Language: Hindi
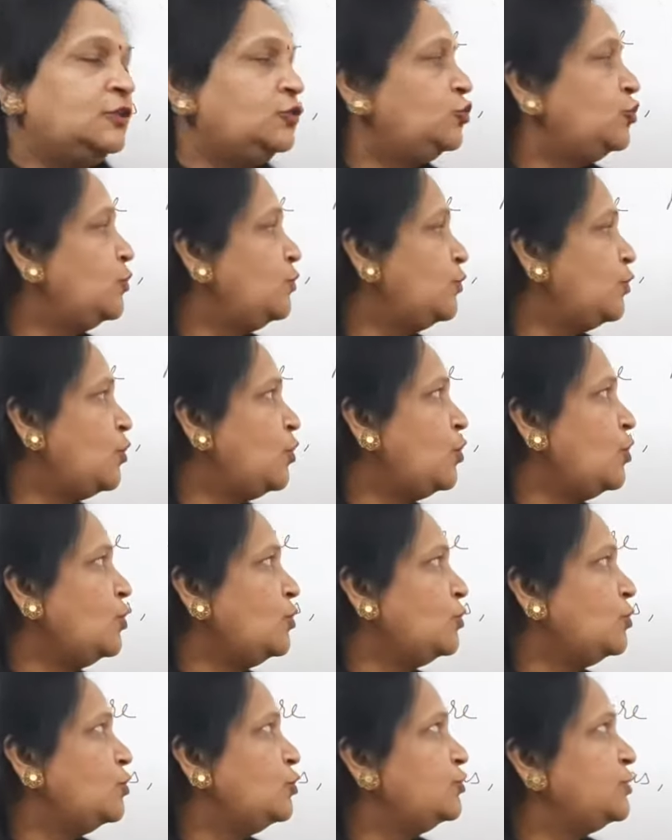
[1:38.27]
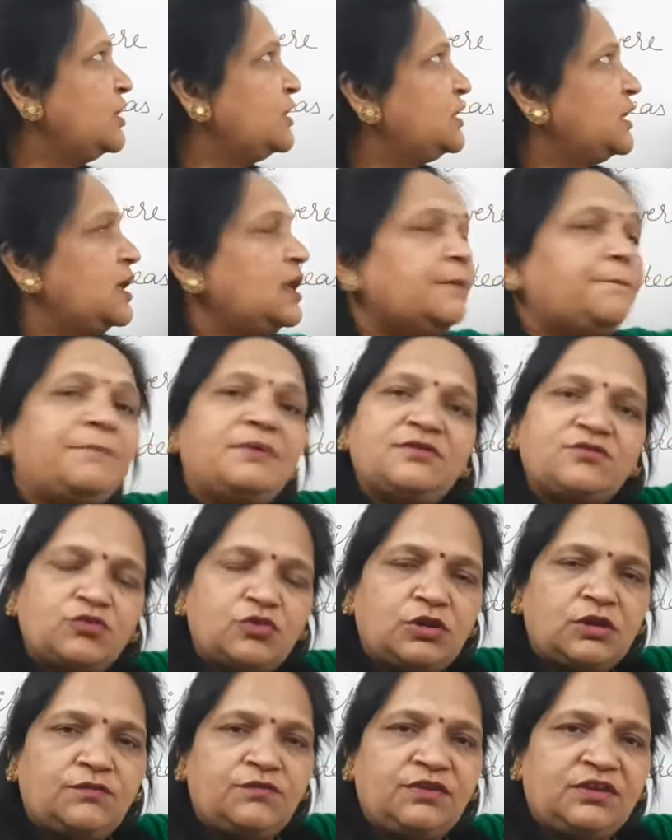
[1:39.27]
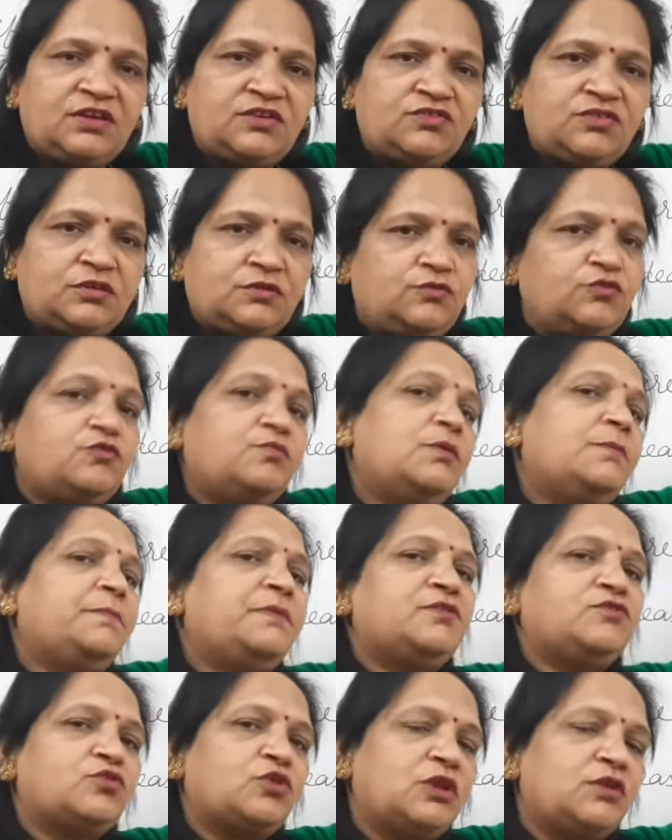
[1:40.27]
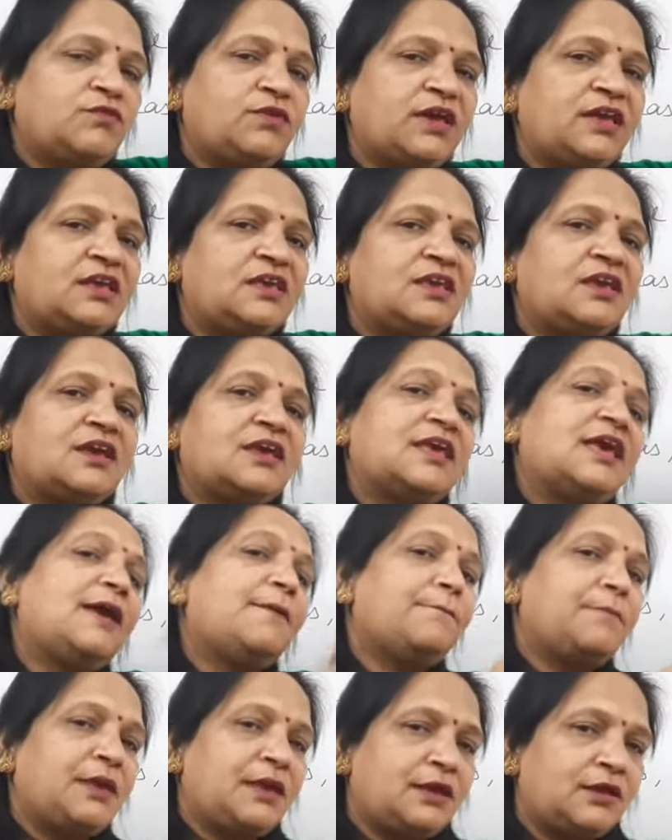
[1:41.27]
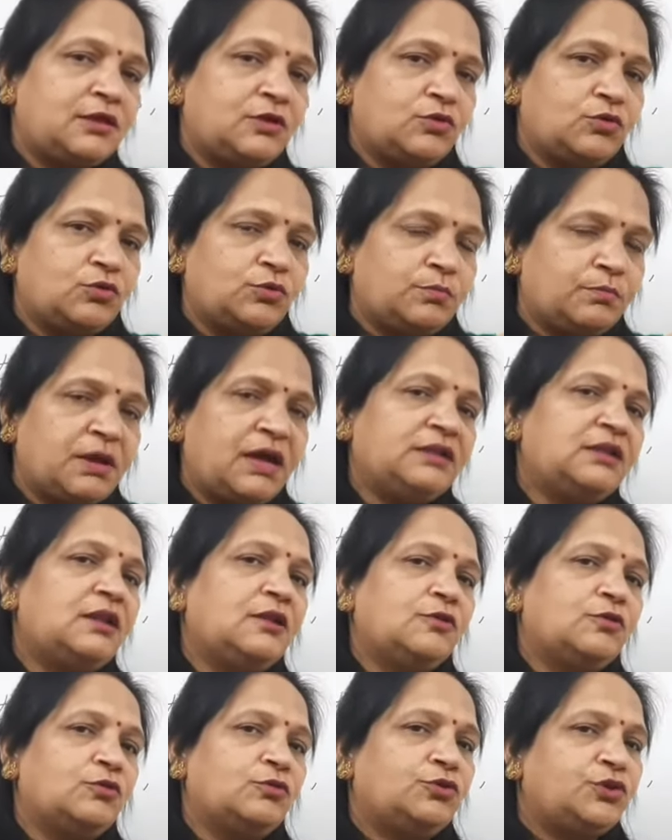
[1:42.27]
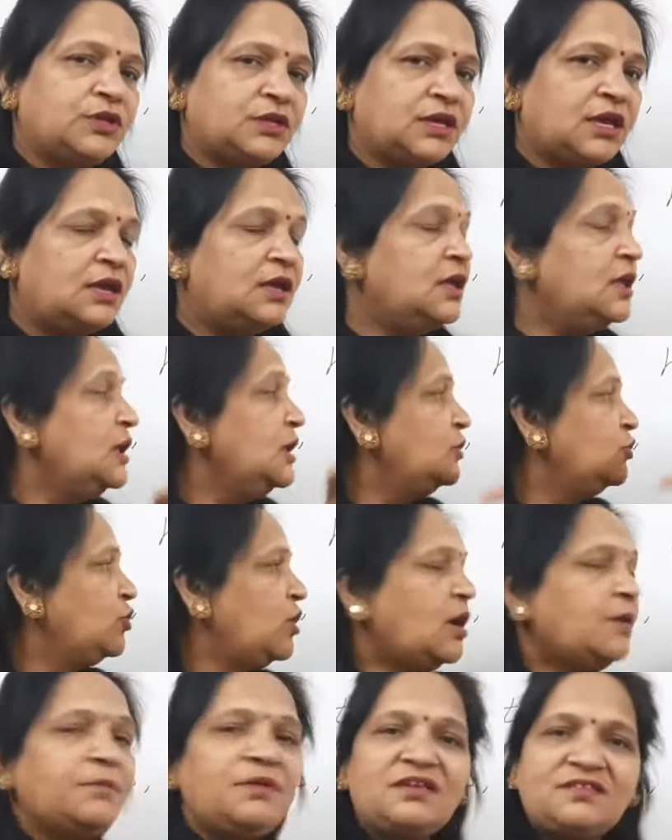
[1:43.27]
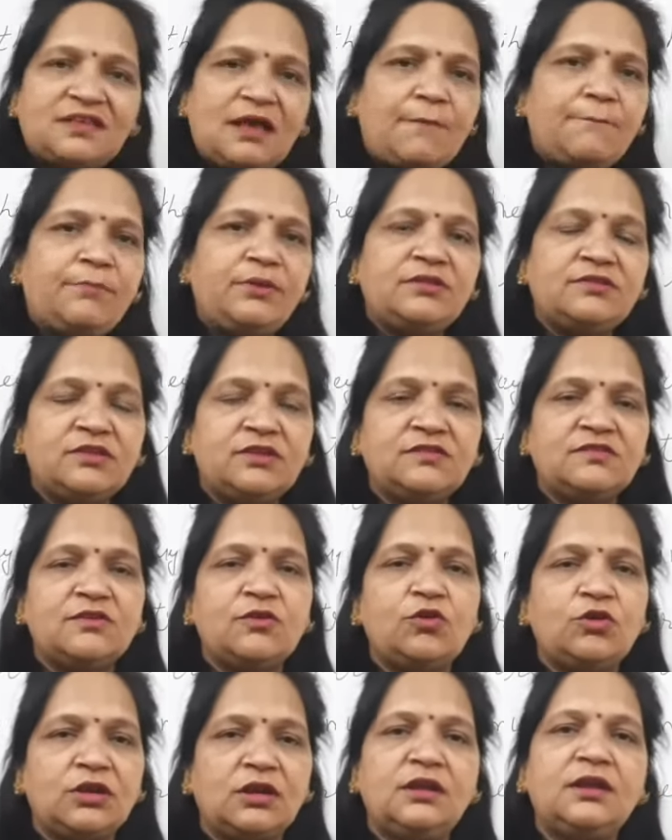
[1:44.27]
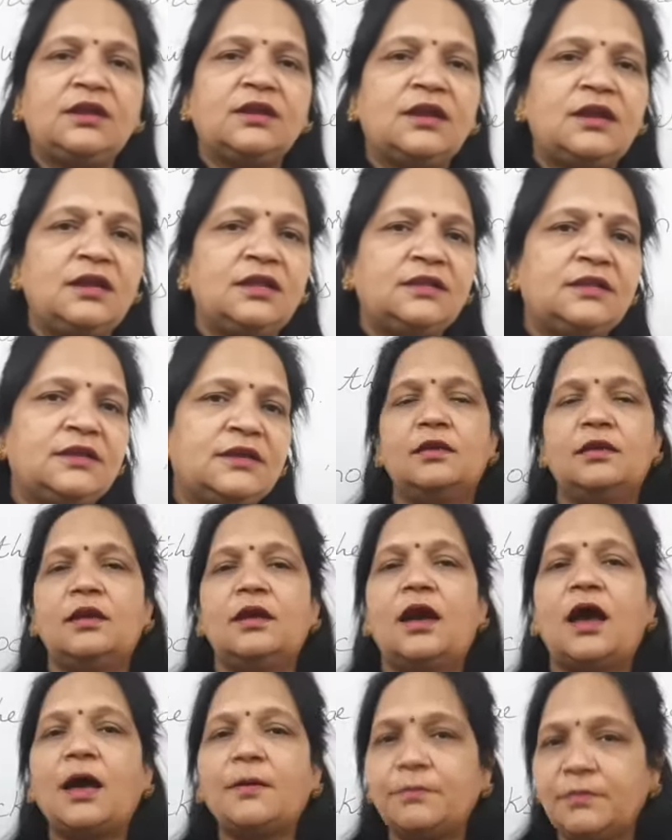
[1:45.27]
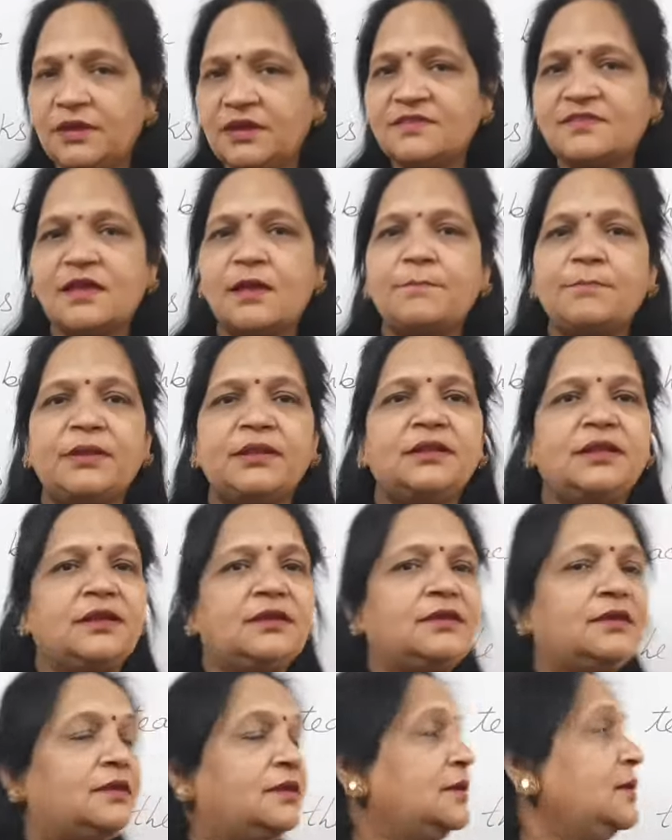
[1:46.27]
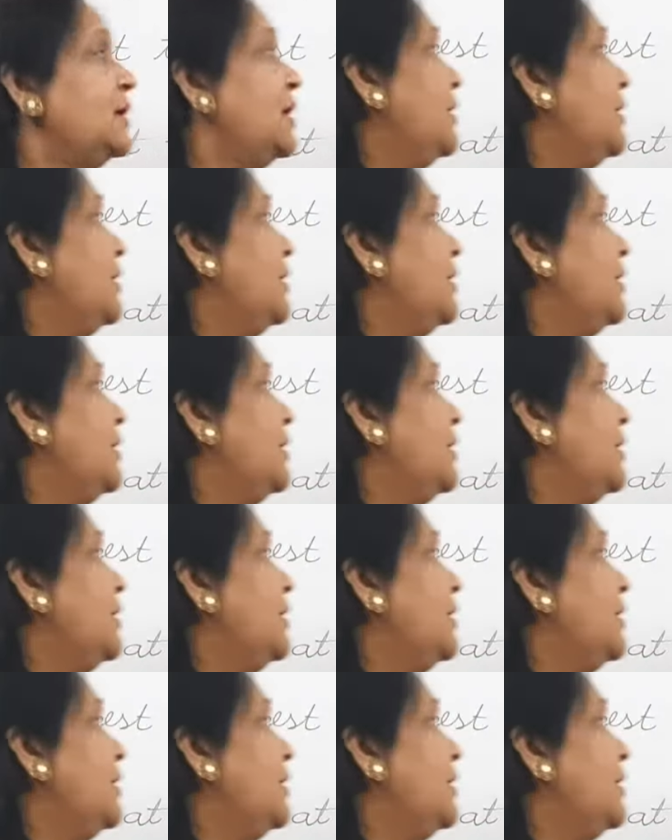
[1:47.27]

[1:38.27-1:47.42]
तो वो हो जाता है पर्सोनिफिकेशन उसमें पर्सोनिफाई किया गया है मेघ को बादल को ठीक है तो हम एग्जाम्पल से इसे और क्लियर कर लेते हैं अब एग्जाम्पल देखिए